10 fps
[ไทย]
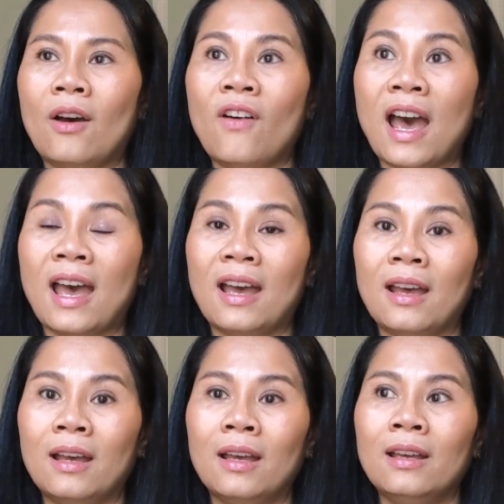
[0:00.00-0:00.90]
ว่า
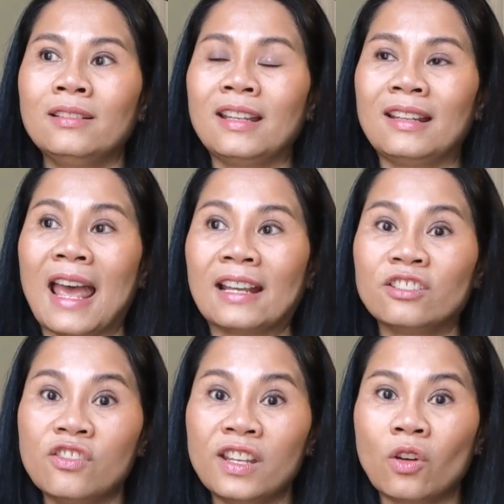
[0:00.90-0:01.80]
เส้นทาง
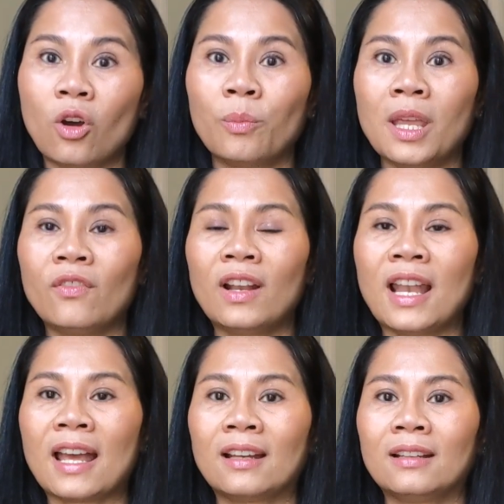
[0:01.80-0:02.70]
ชีวิตของเมียฝ
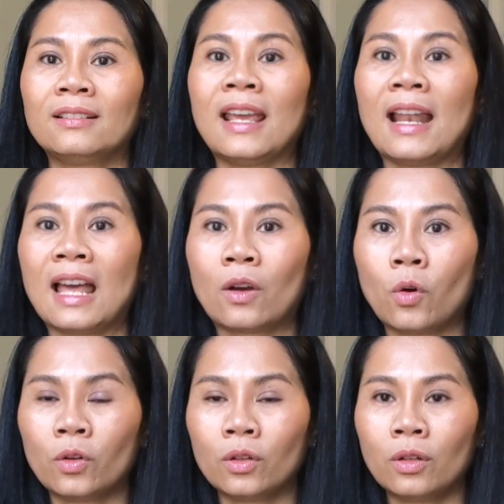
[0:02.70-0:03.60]
รั่งแต่ละค
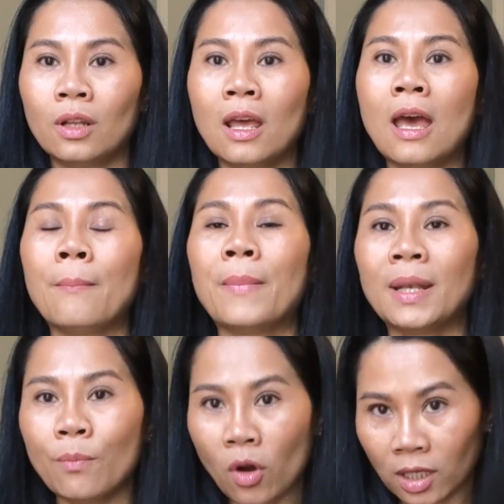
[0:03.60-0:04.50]
นมัน
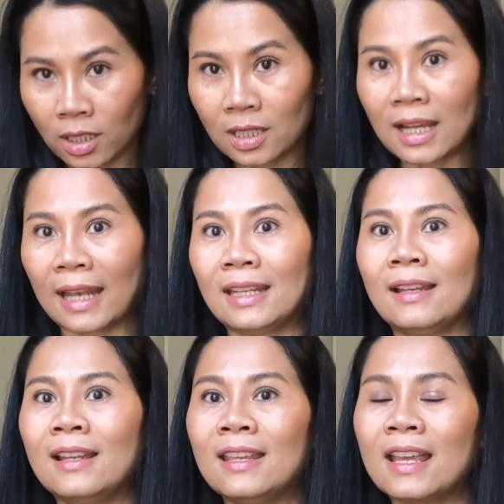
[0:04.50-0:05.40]
บ่คือกันอี
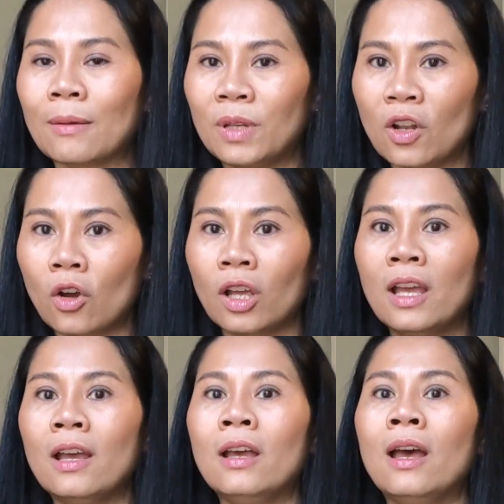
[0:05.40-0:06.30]
ดีค่ะพี่น้อง
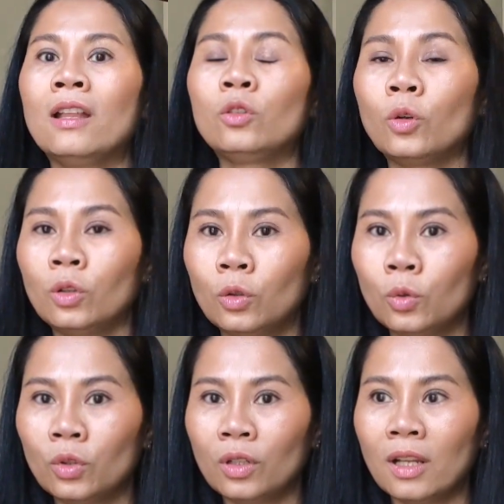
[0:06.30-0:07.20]
ต้นทุ
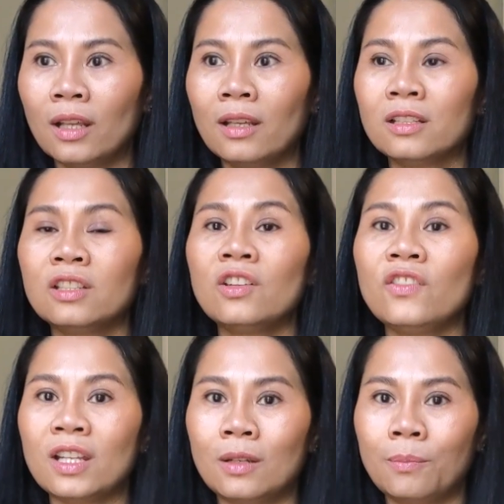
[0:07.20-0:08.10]
นชี
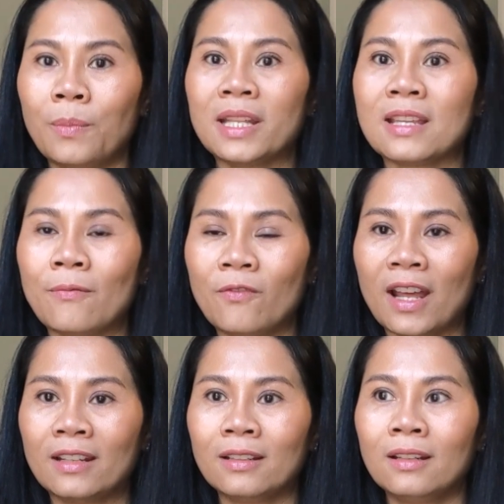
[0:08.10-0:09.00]
วิตประจำ
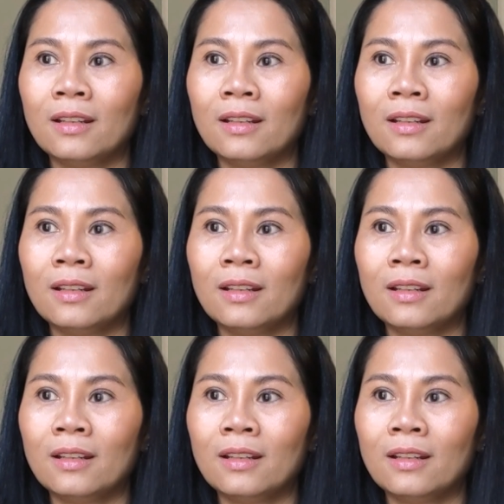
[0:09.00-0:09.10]
วัน